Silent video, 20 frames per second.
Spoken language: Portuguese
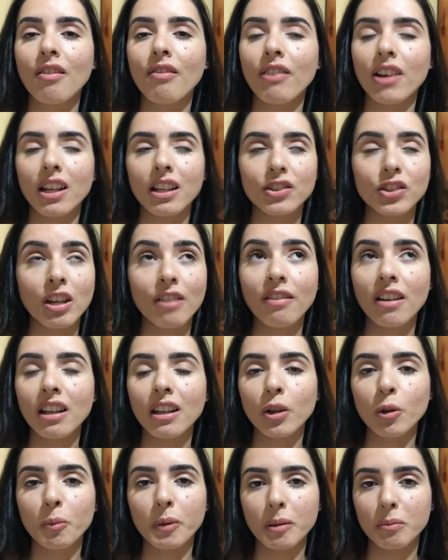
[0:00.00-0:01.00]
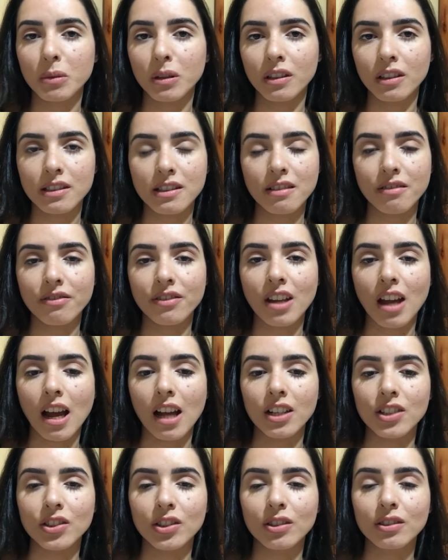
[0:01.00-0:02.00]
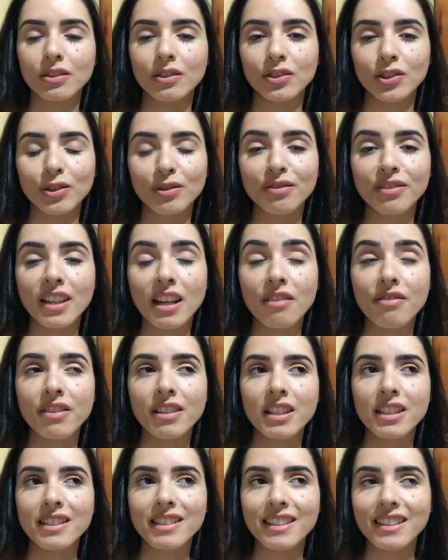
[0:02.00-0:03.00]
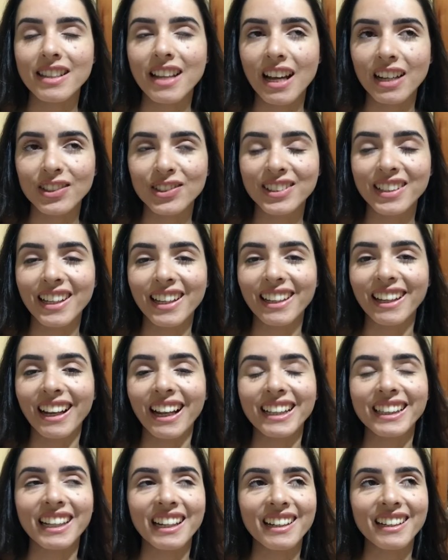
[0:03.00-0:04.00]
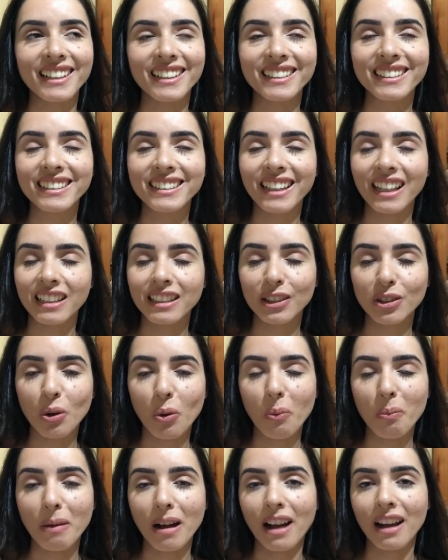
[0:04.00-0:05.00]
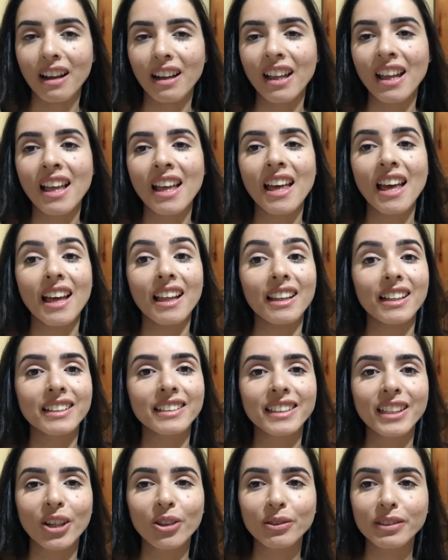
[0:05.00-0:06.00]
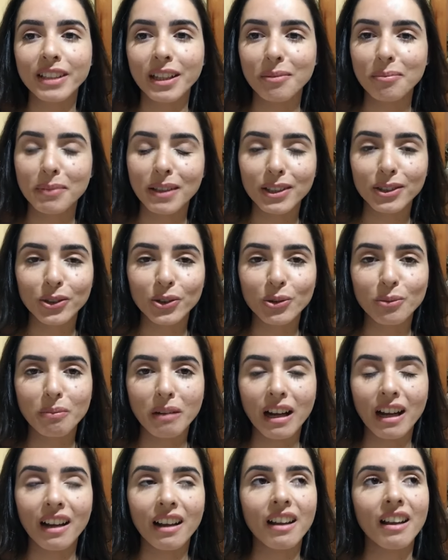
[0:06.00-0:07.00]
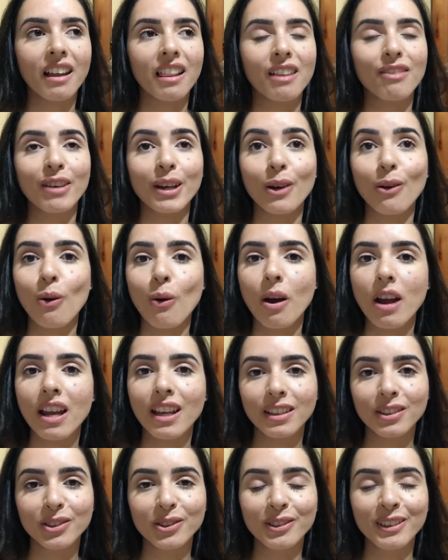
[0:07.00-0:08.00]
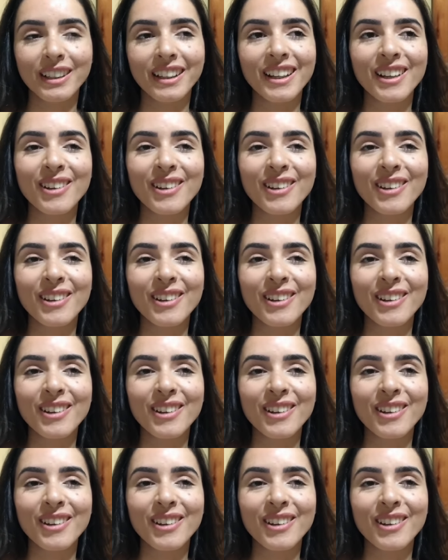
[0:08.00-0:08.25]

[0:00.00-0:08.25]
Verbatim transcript: vale, já valeu para mim essa viagem de ver a felicidade dela. Ela tá encantada com o mar. Ela não tem medo do mar. Ela vai correndo